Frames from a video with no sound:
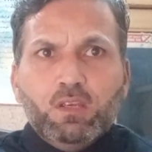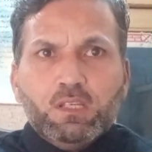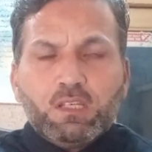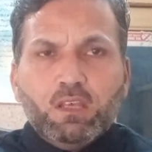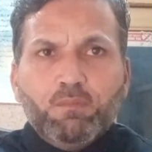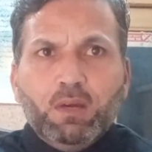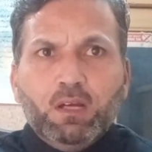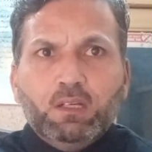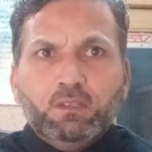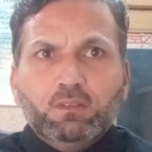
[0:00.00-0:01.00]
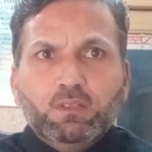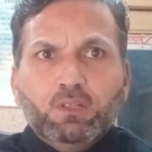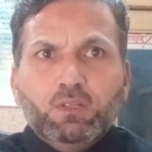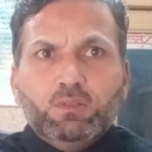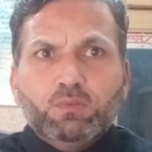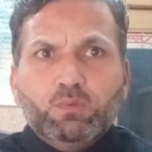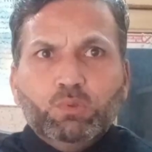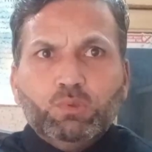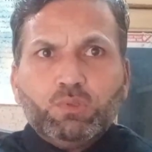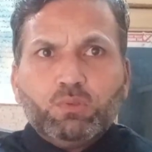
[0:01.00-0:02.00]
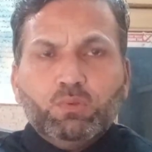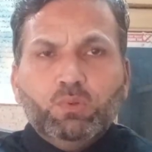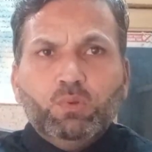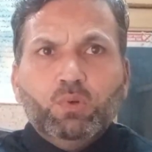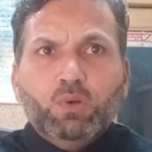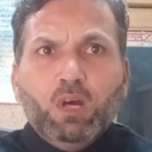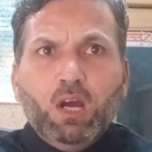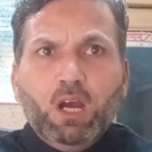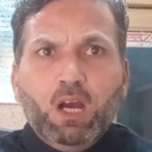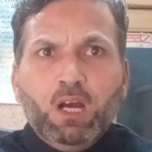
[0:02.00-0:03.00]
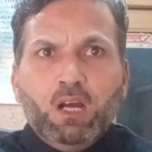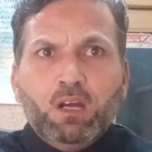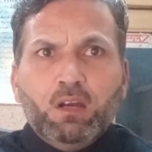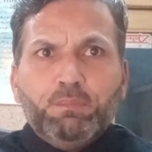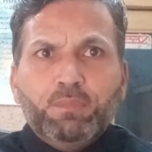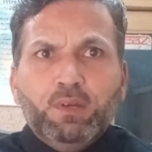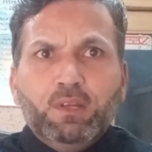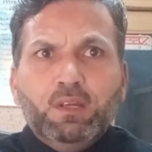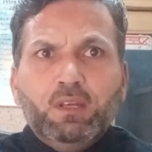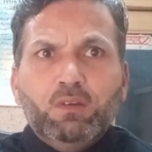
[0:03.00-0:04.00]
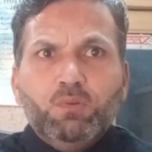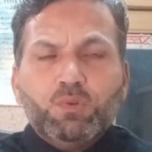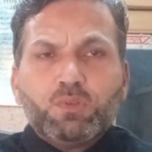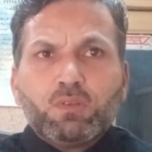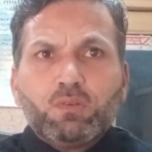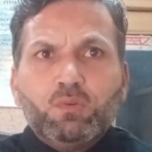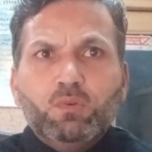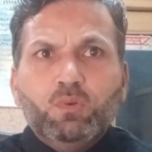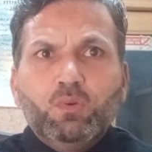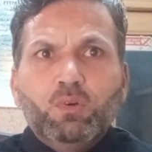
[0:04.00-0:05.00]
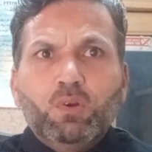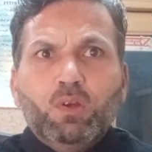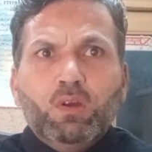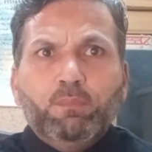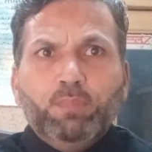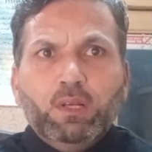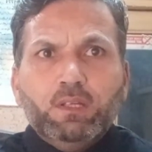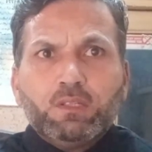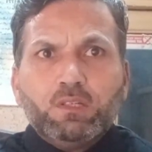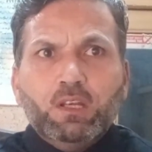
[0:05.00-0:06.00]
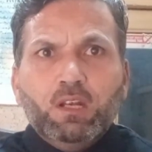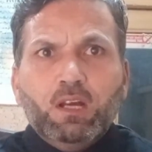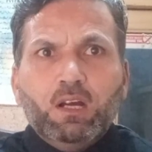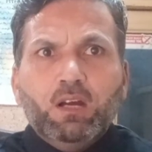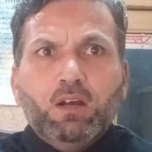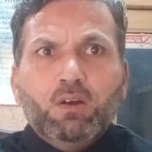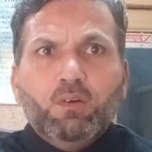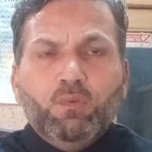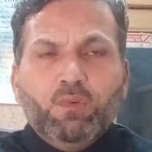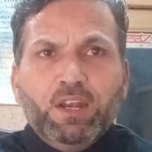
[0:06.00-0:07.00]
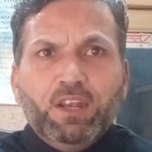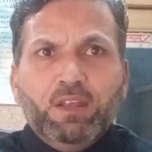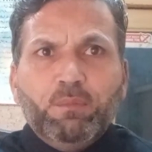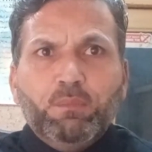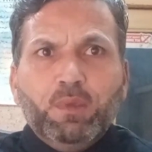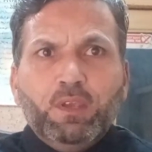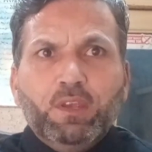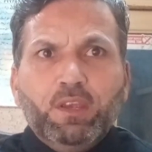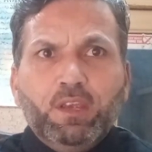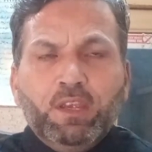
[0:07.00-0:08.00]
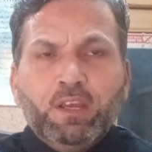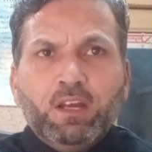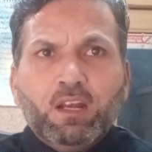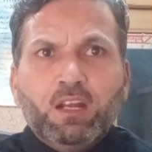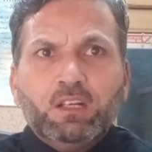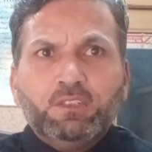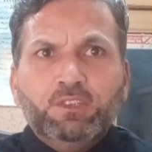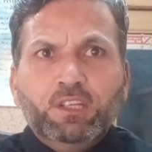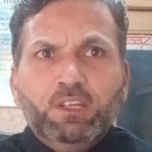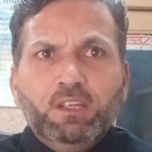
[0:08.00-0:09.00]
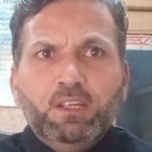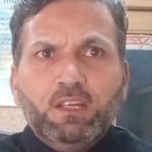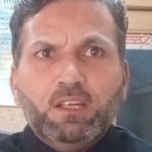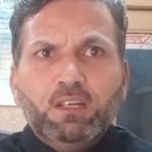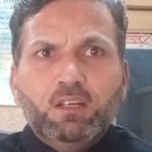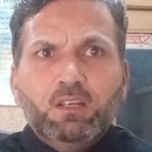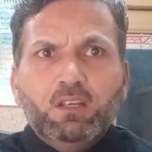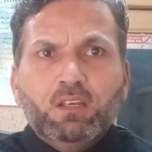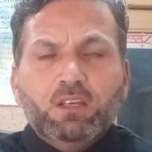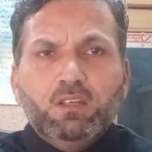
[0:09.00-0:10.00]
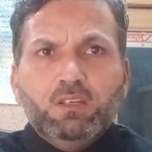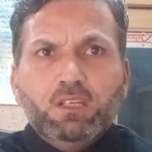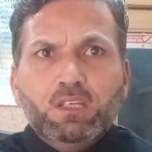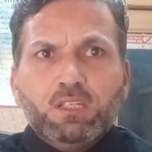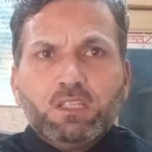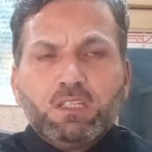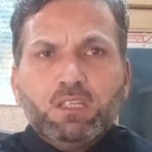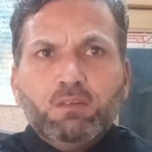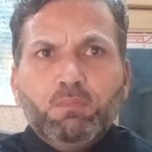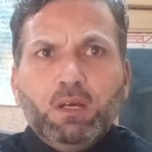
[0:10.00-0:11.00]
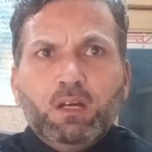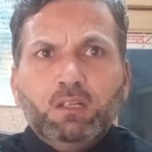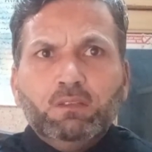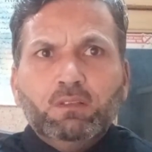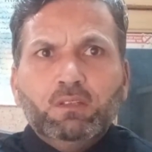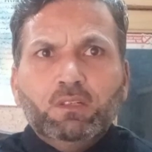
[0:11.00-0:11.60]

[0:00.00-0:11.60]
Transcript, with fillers: इसके बाद दोस्तों आपने उसको पलस्टीला वन एम में एक खुराक देनी है इसके बाद